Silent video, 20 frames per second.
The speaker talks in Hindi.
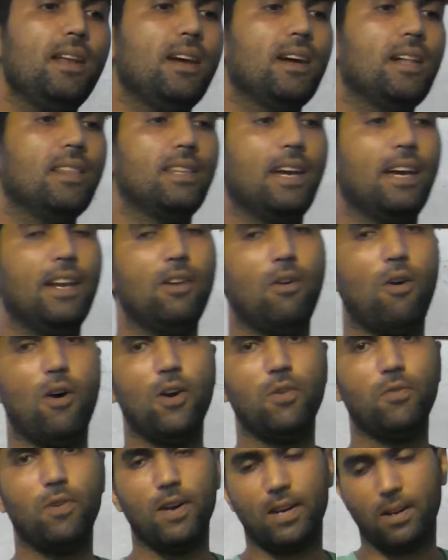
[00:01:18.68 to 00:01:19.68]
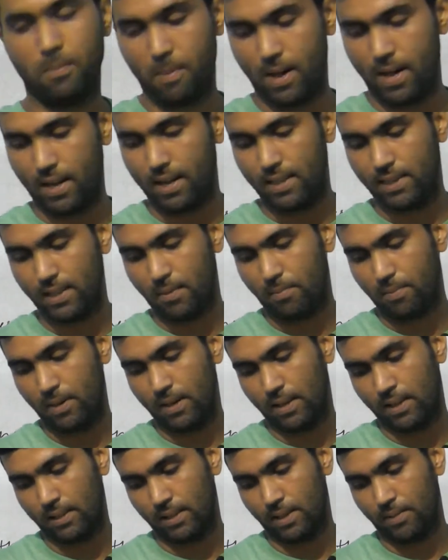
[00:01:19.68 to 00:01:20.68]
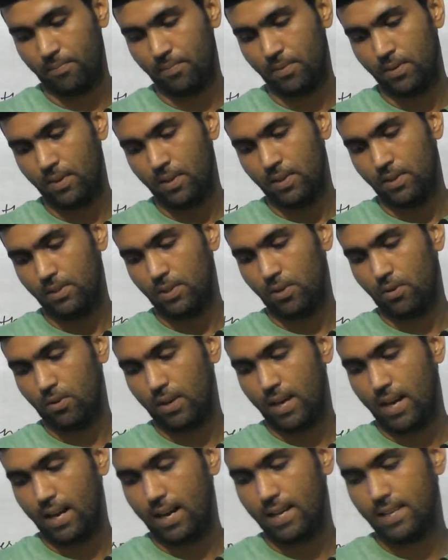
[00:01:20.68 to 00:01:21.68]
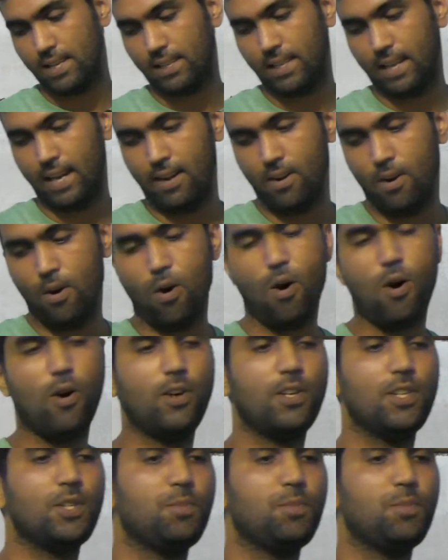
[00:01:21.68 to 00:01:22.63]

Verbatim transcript: निकलता है यानी हॉट वाटर बाहर की तरफ निकलता है जिनको क्या कहा जाता है हॉट